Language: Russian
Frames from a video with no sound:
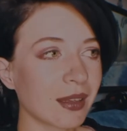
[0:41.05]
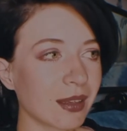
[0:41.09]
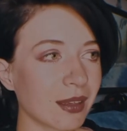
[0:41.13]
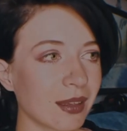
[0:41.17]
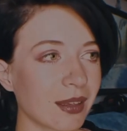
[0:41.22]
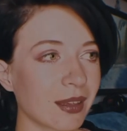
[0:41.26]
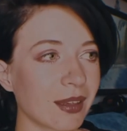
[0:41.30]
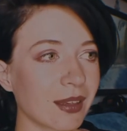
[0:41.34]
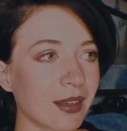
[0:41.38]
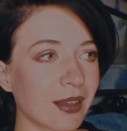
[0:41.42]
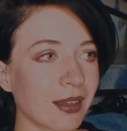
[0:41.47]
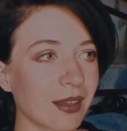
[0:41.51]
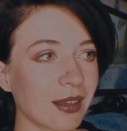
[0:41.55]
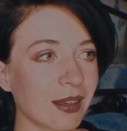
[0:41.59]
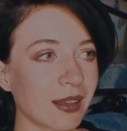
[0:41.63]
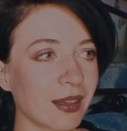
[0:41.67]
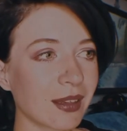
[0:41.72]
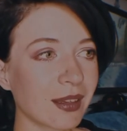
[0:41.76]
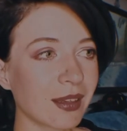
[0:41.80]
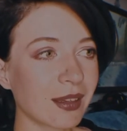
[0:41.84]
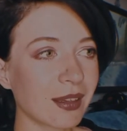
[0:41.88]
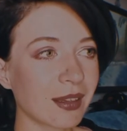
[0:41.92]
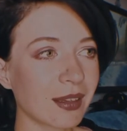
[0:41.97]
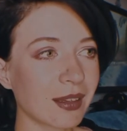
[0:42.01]

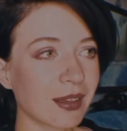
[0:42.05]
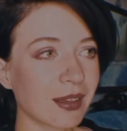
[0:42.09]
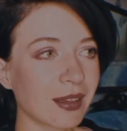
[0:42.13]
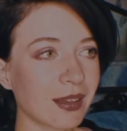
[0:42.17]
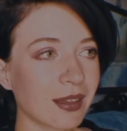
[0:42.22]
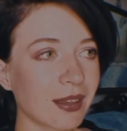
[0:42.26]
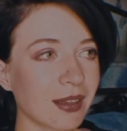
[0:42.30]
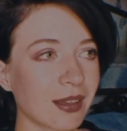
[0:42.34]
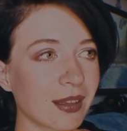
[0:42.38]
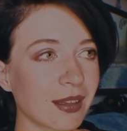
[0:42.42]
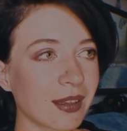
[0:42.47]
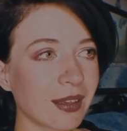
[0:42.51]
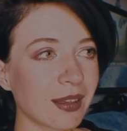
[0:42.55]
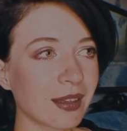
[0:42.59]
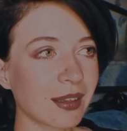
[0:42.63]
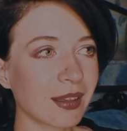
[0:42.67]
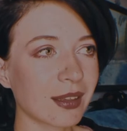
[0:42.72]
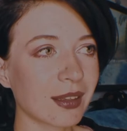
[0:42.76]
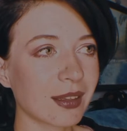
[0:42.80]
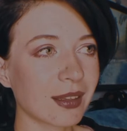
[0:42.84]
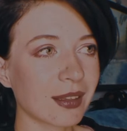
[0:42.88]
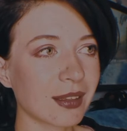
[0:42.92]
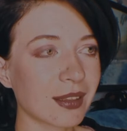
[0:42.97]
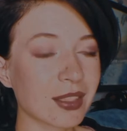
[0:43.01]
И
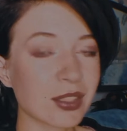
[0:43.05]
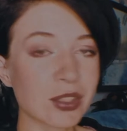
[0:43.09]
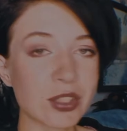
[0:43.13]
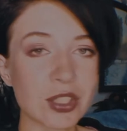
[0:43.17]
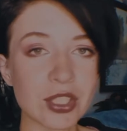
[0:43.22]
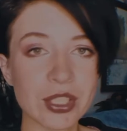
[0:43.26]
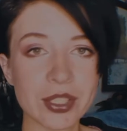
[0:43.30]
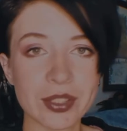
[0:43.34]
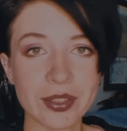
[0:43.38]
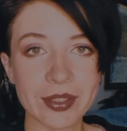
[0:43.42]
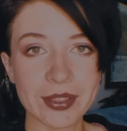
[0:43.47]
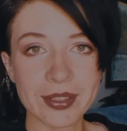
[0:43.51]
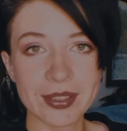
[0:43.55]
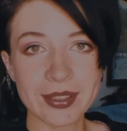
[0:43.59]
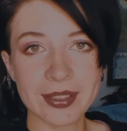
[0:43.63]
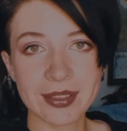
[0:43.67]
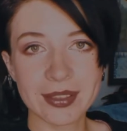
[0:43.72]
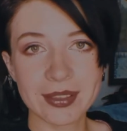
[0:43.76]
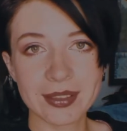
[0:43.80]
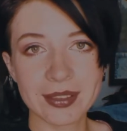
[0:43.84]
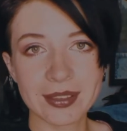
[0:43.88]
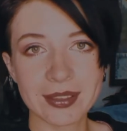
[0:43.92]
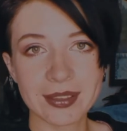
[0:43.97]
случилась